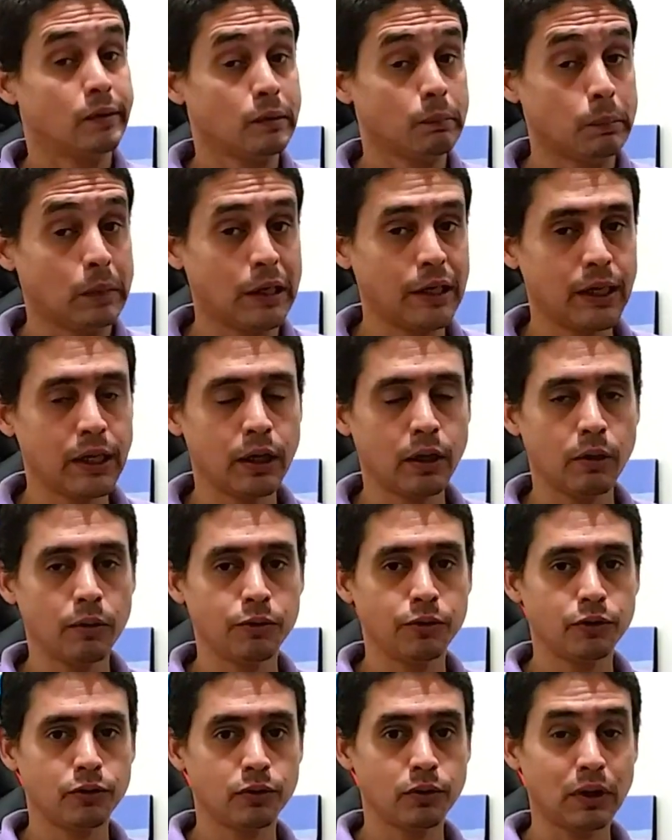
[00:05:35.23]

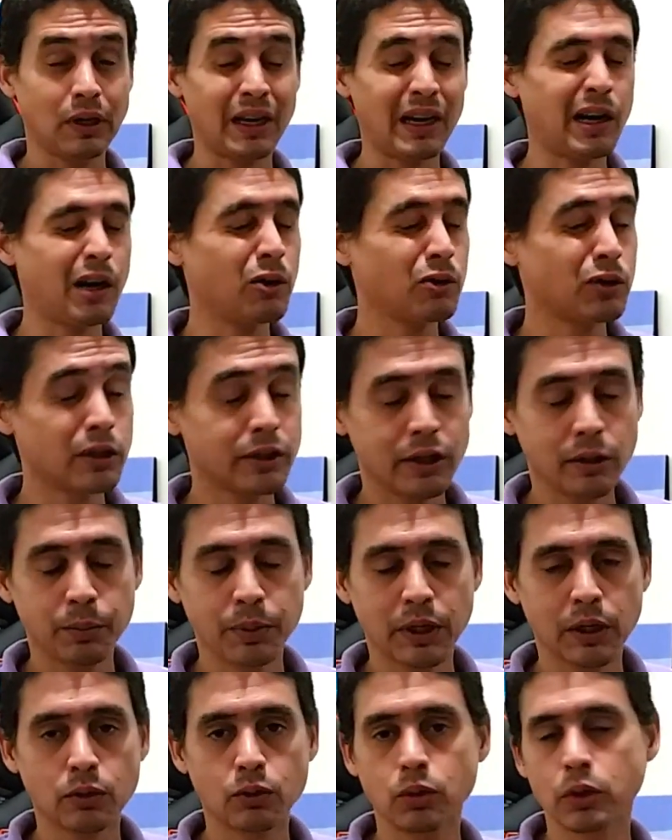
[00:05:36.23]
Manaus, alta
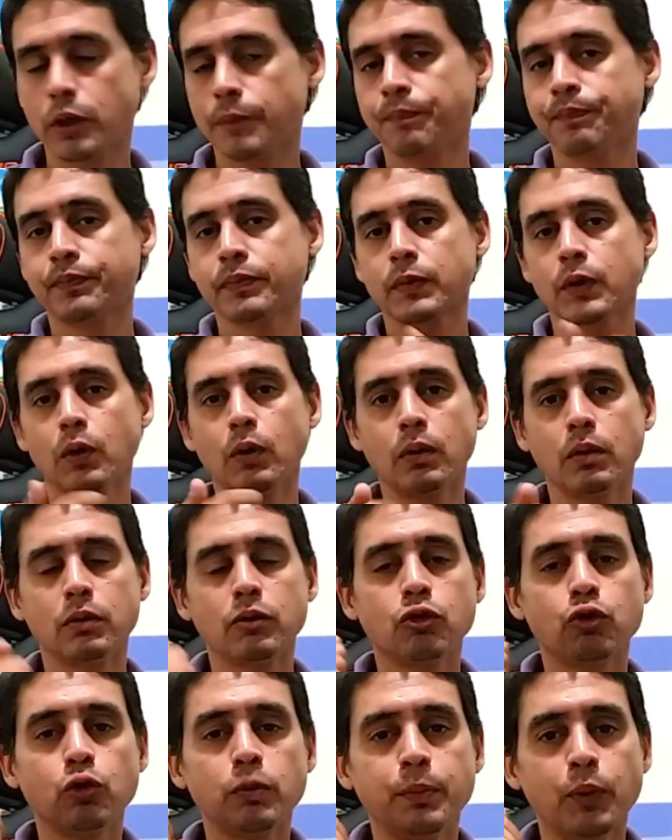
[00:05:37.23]
temperatura.
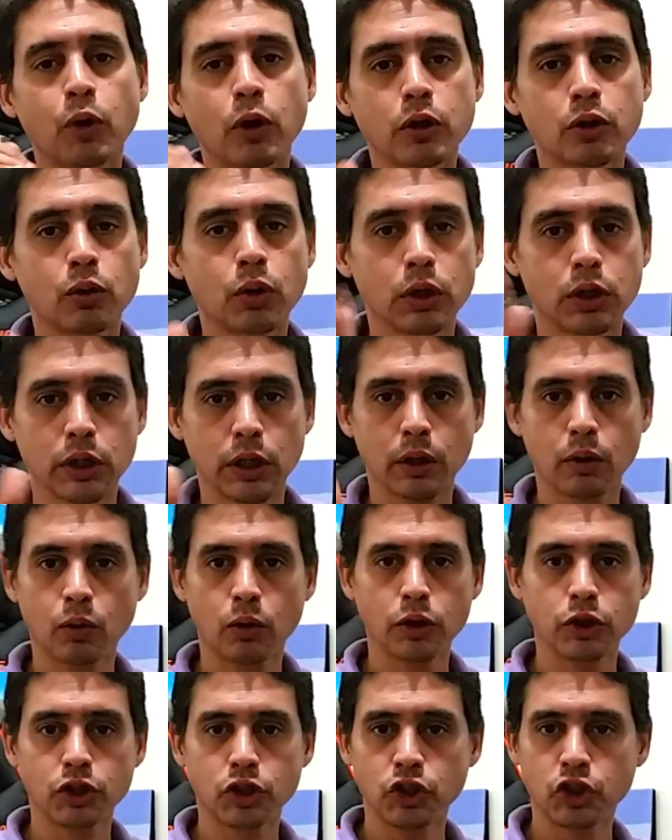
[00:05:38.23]
Suportou até
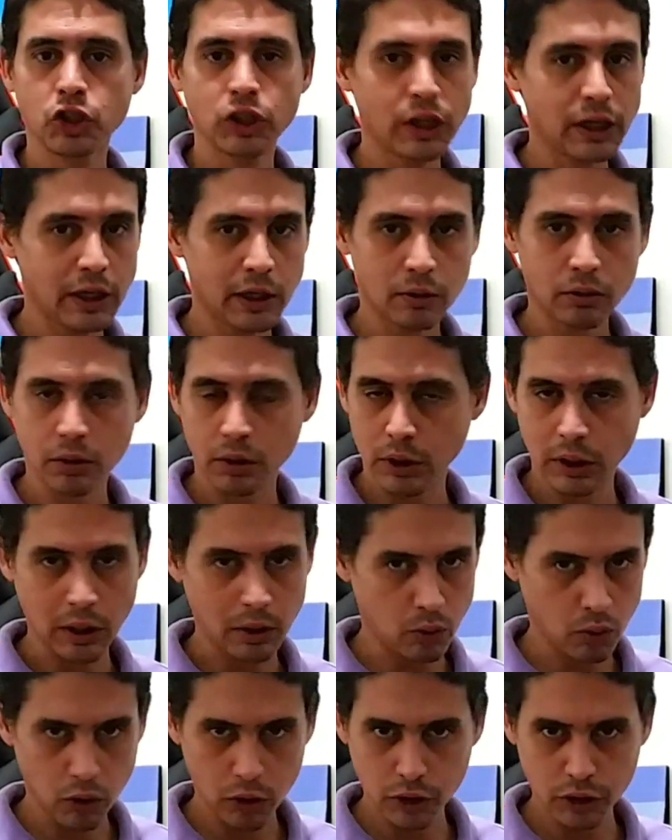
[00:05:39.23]
hoje, direto até
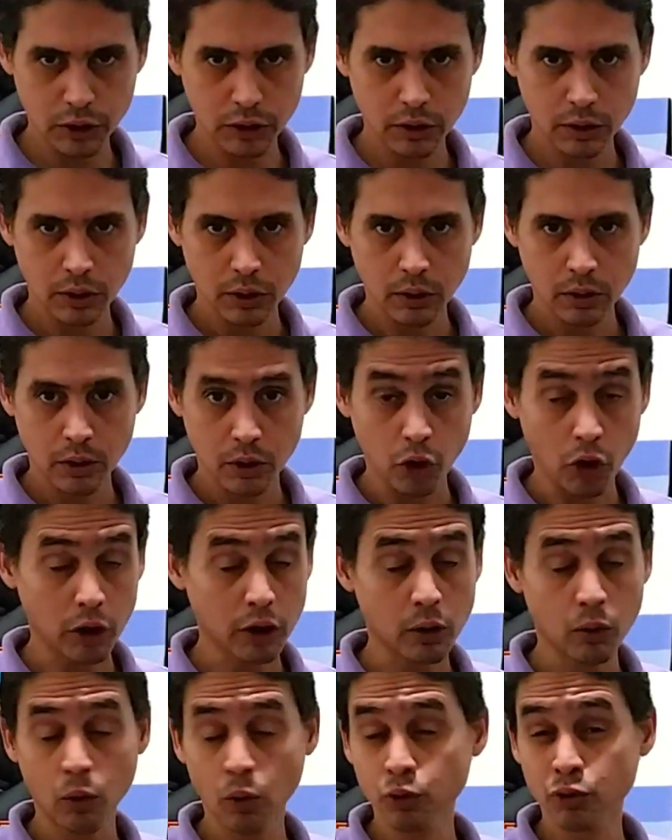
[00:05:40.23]
hoje. Eu que
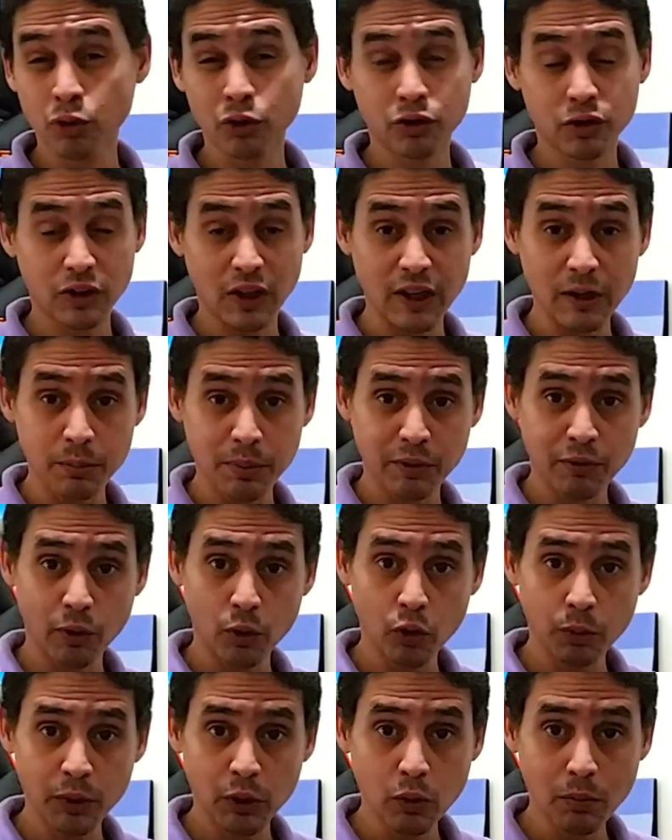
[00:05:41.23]
eu ouço sempre
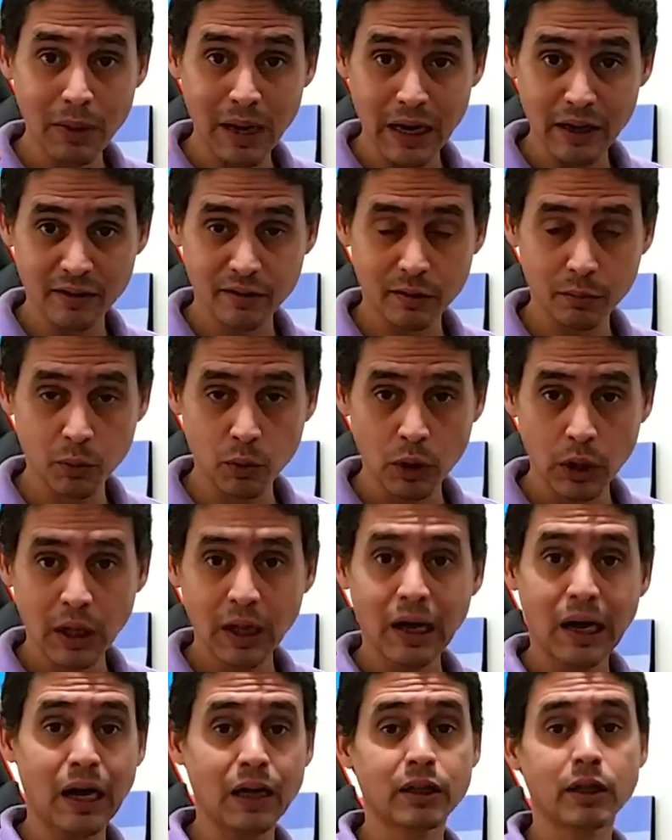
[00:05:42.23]
volume no máximo.
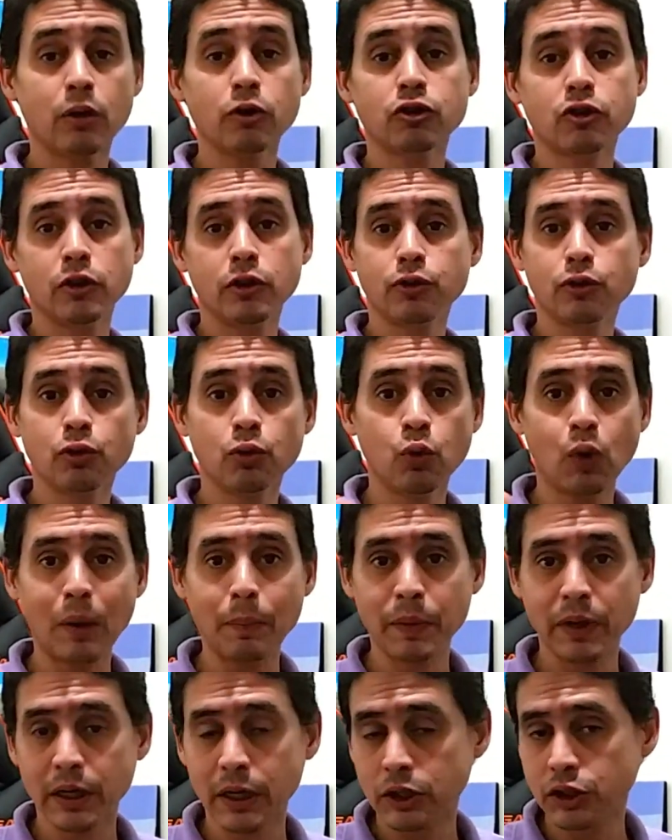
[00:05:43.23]
Até utilizo o
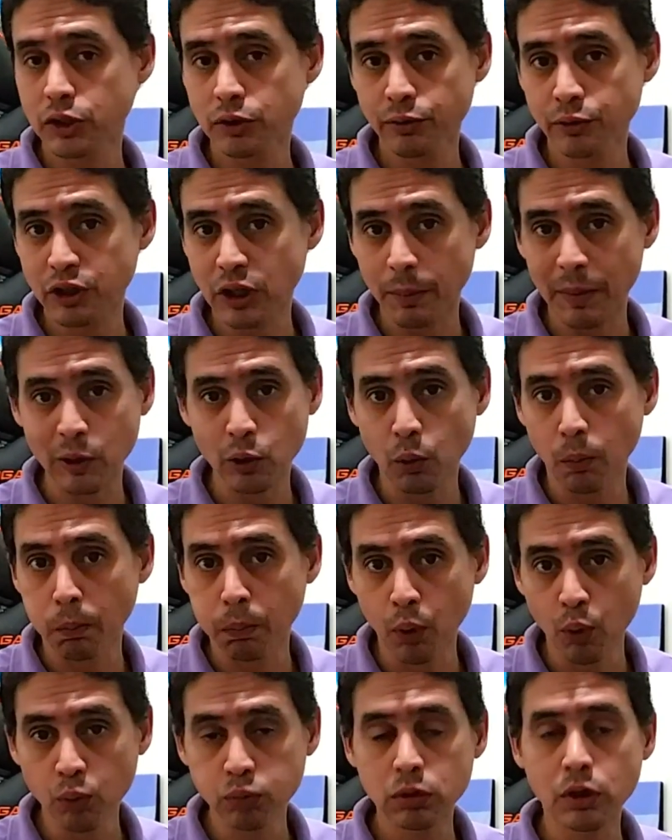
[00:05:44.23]
aplicativo chamado
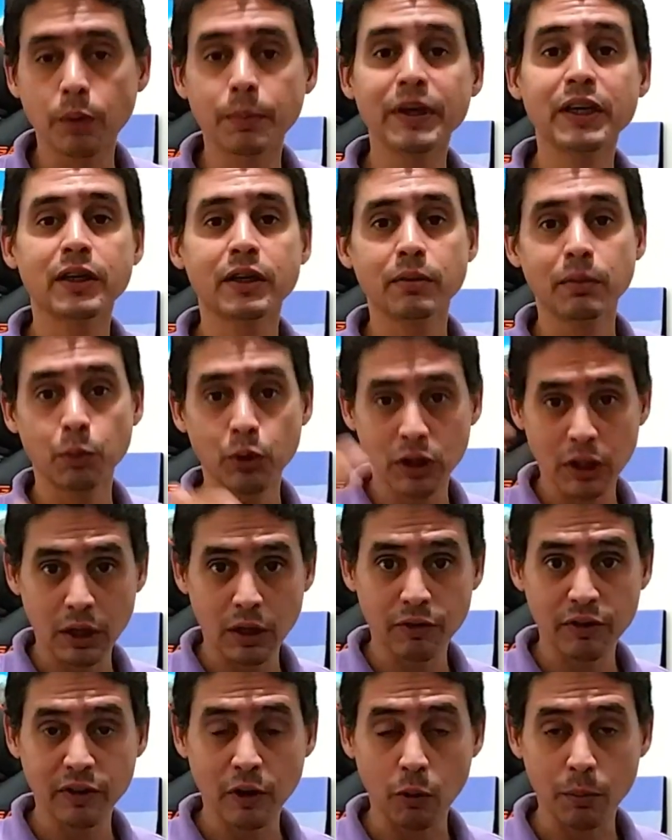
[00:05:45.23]
Boom também, que muitas das
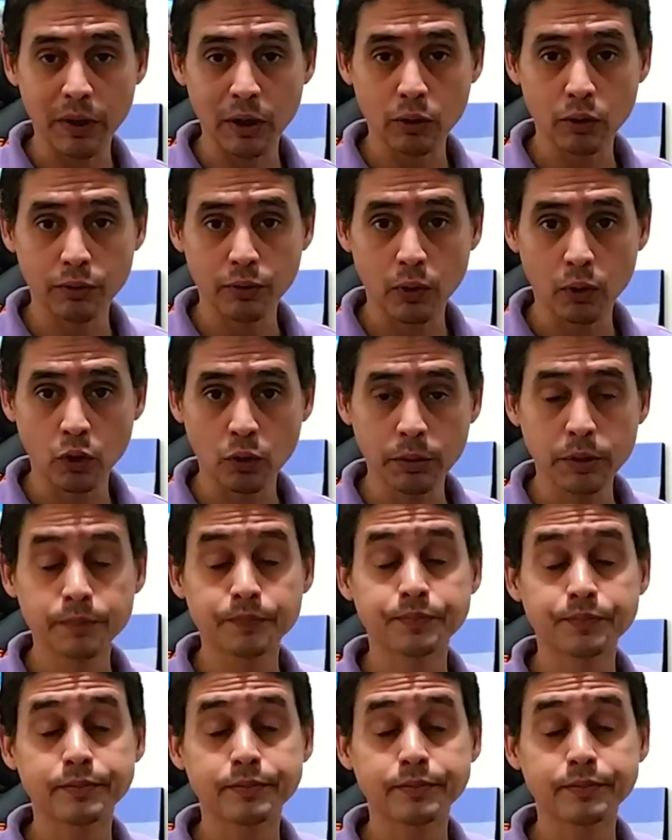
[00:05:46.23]
vezes aumenta o volume